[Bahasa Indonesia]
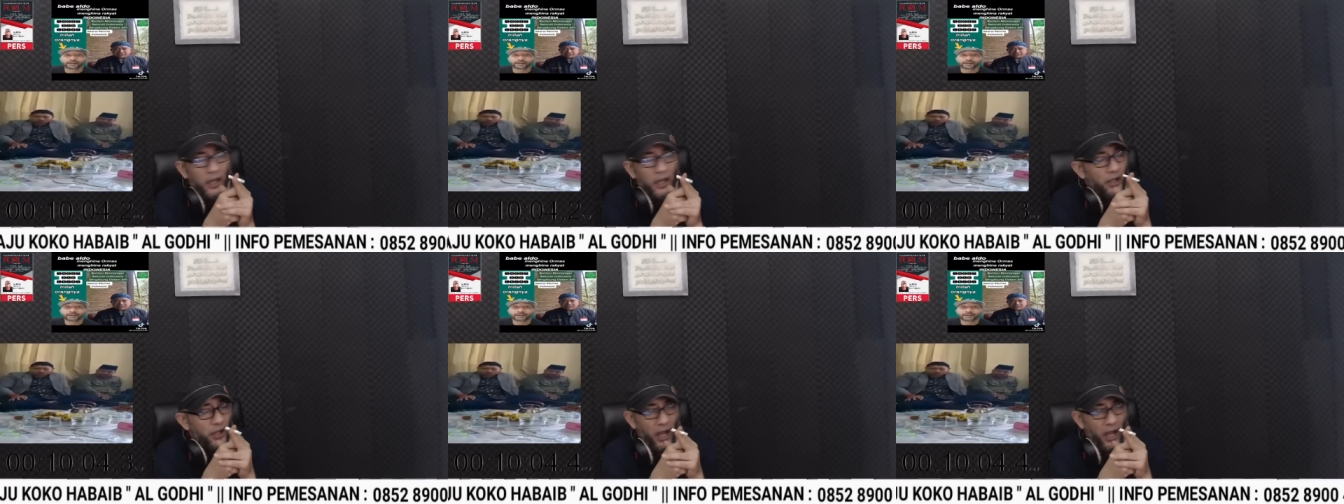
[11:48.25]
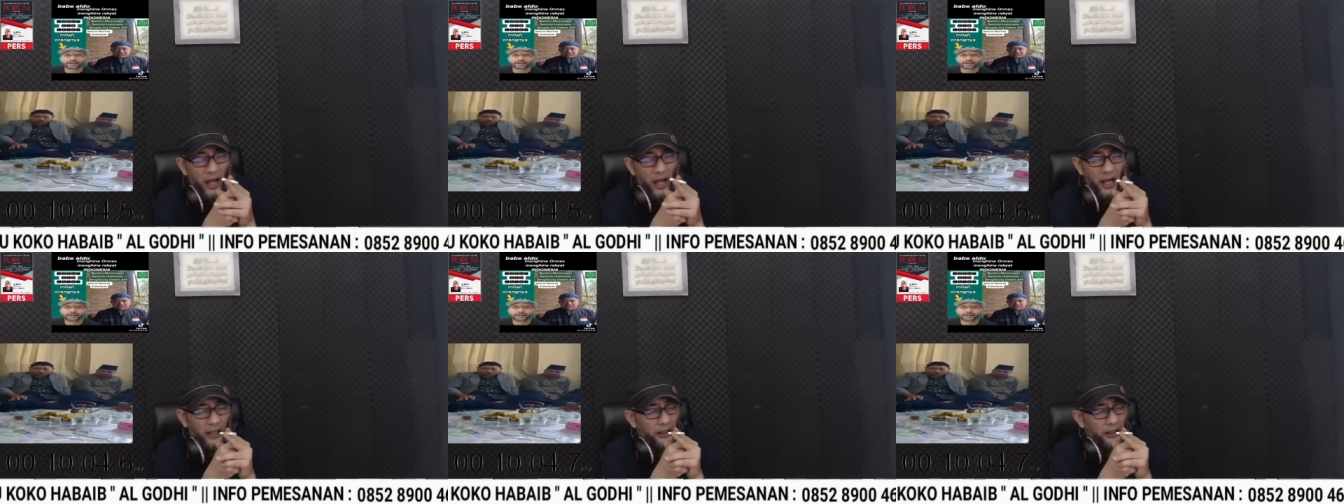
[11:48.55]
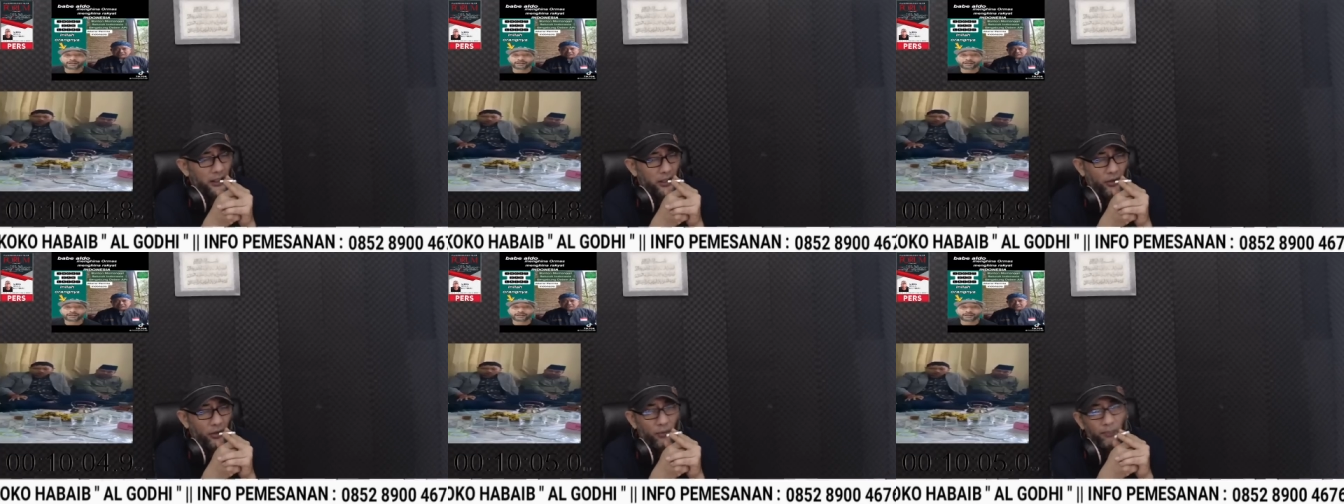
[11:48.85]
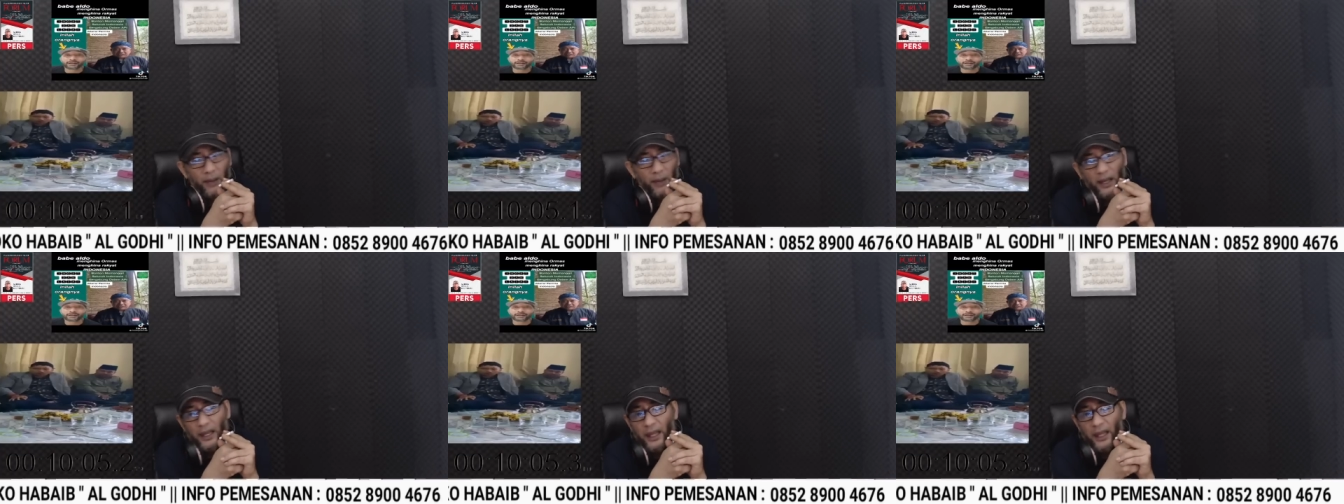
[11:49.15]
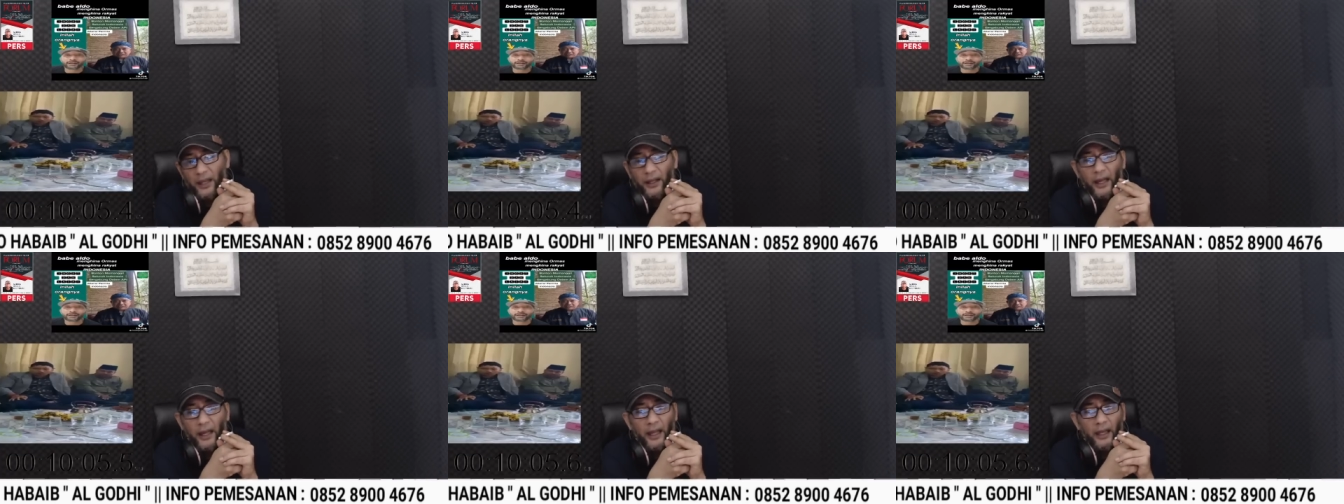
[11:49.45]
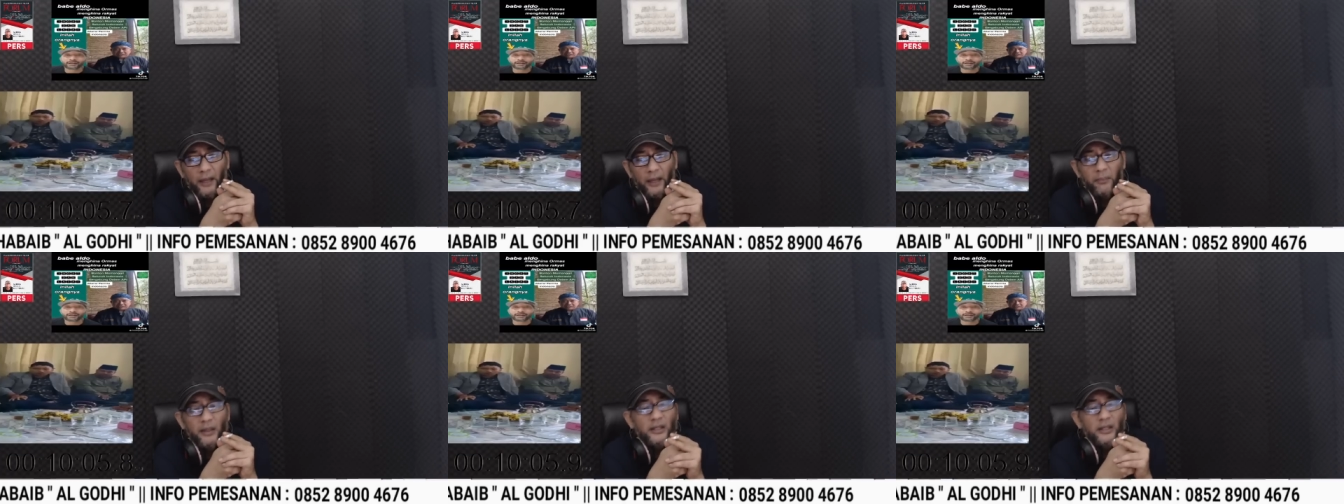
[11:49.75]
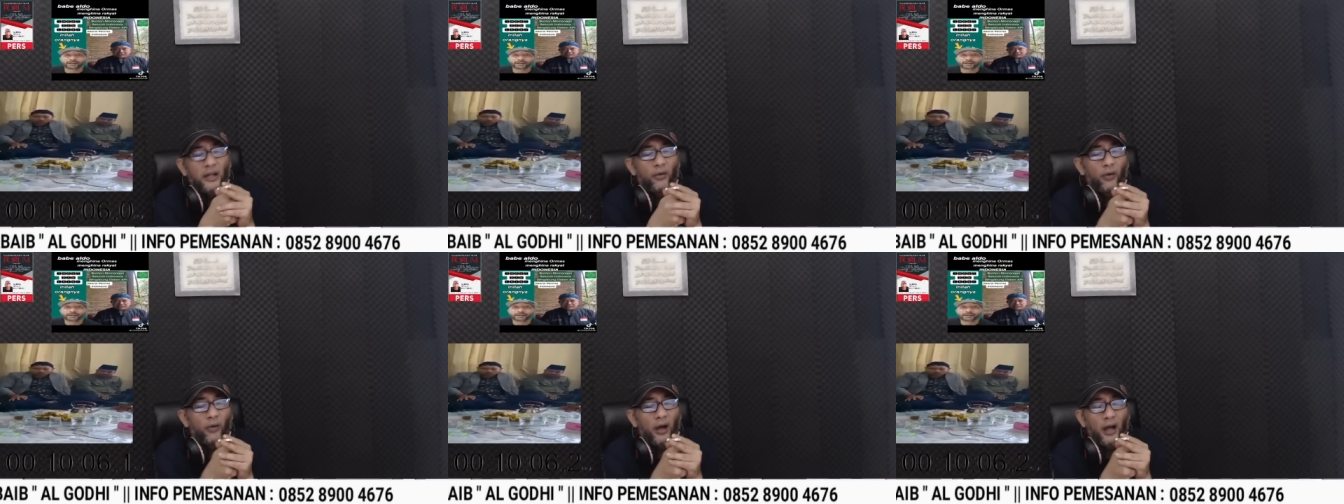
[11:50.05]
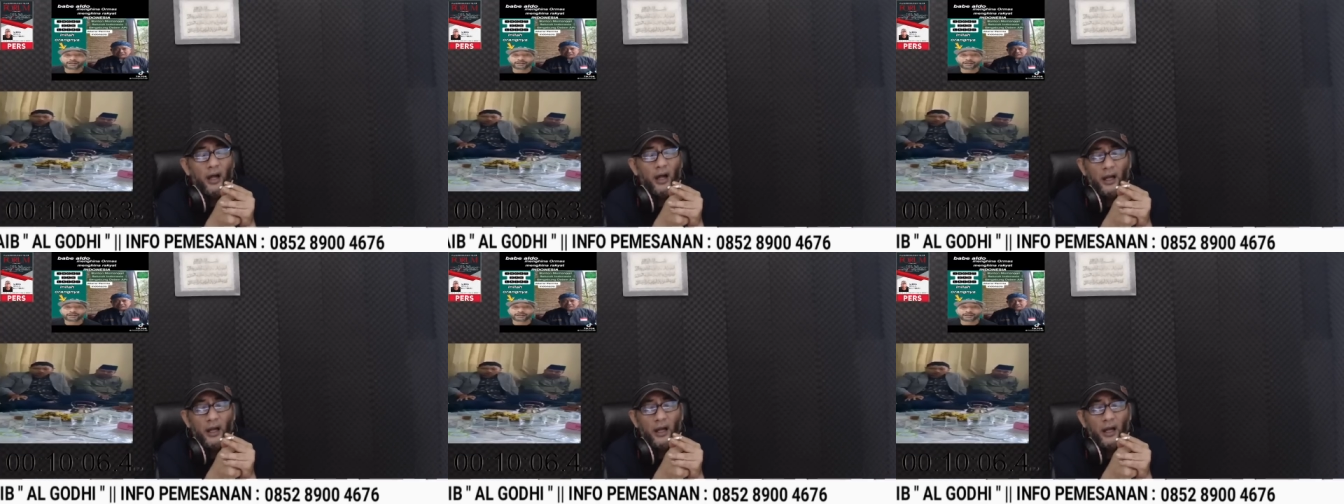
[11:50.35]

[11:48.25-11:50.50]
yang katanya lu paling NKRI masa lu kagak